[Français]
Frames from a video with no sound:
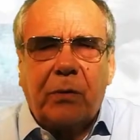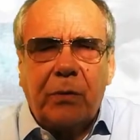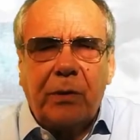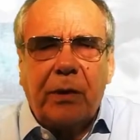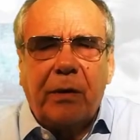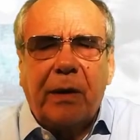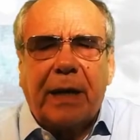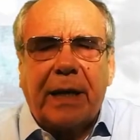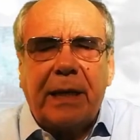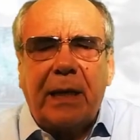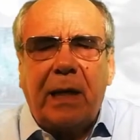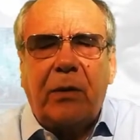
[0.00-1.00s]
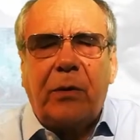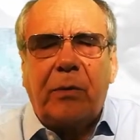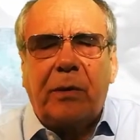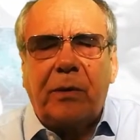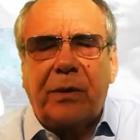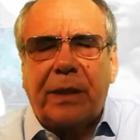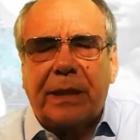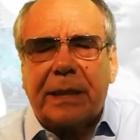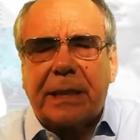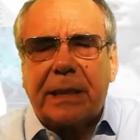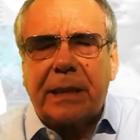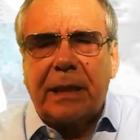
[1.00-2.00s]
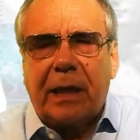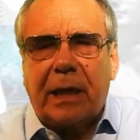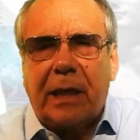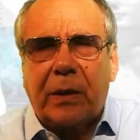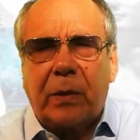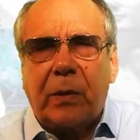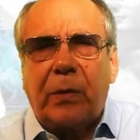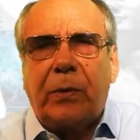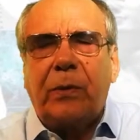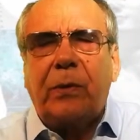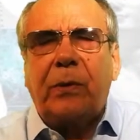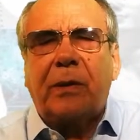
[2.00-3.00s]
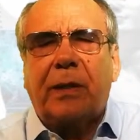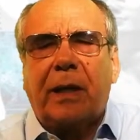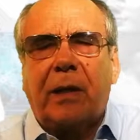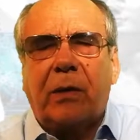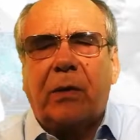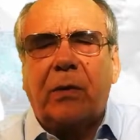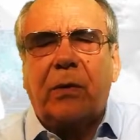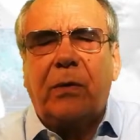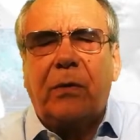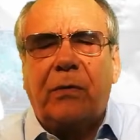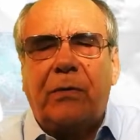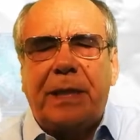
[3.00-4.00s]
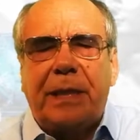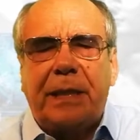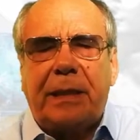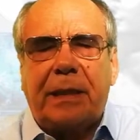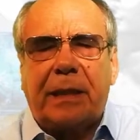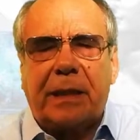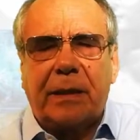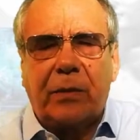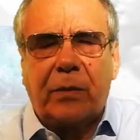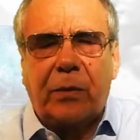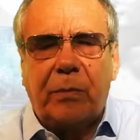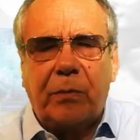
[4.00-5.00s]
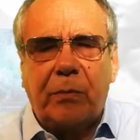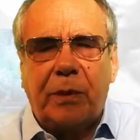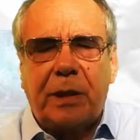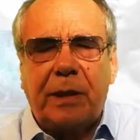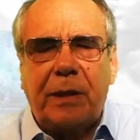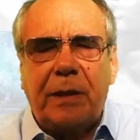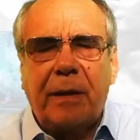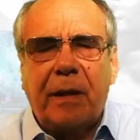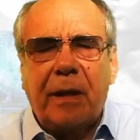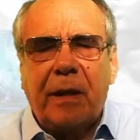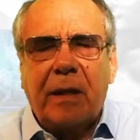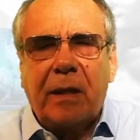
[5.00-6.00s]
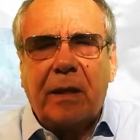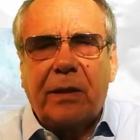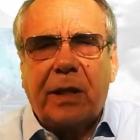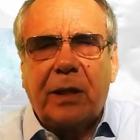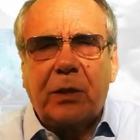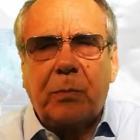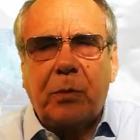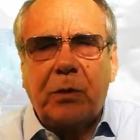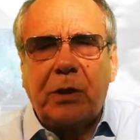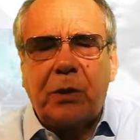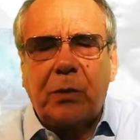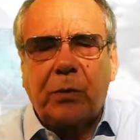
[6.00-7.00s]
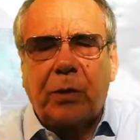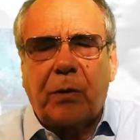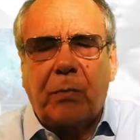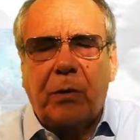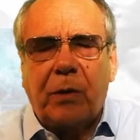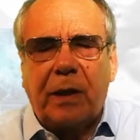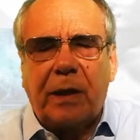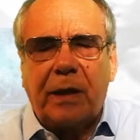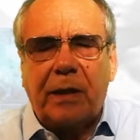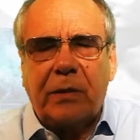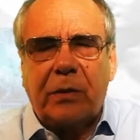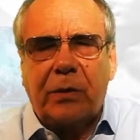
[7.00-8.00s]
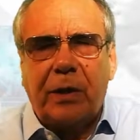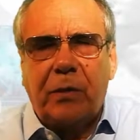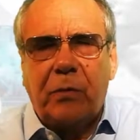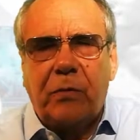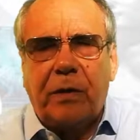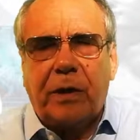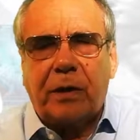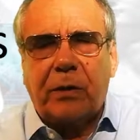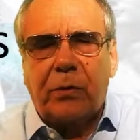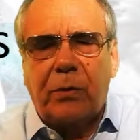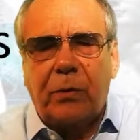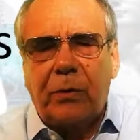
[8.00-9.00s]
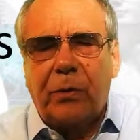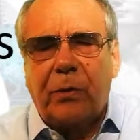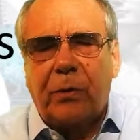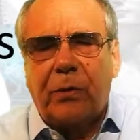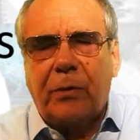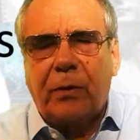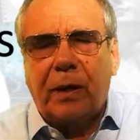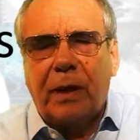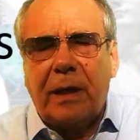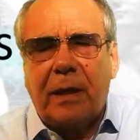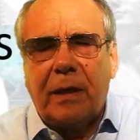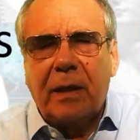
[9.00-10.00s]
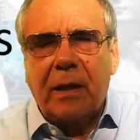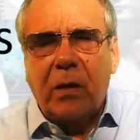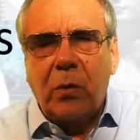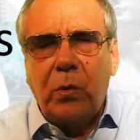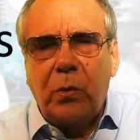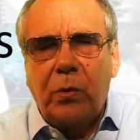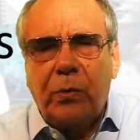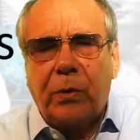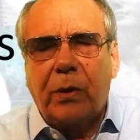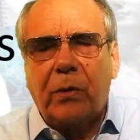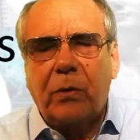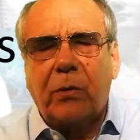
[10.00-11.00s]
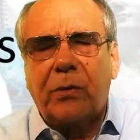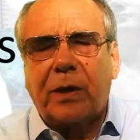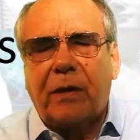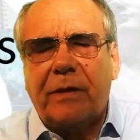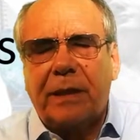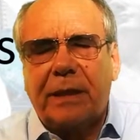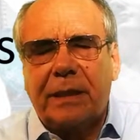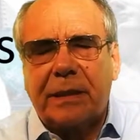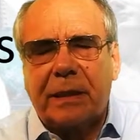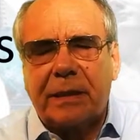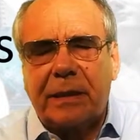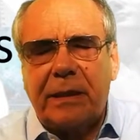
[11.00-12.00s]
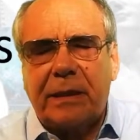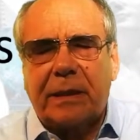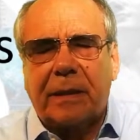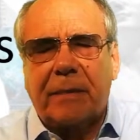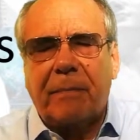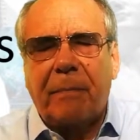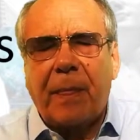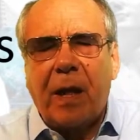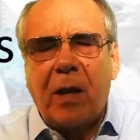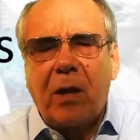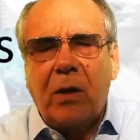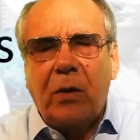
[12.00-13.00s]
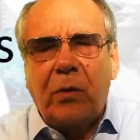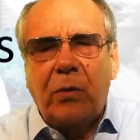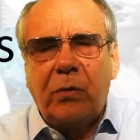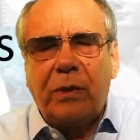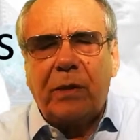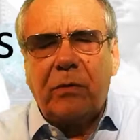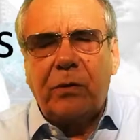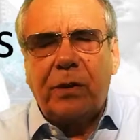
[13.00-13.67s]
une réelle demande d'accès à la culture telle que visite de musées, d'expositions temporaires, de découvertes de lieux culturels ou de rencontres avec des artistes, nous avons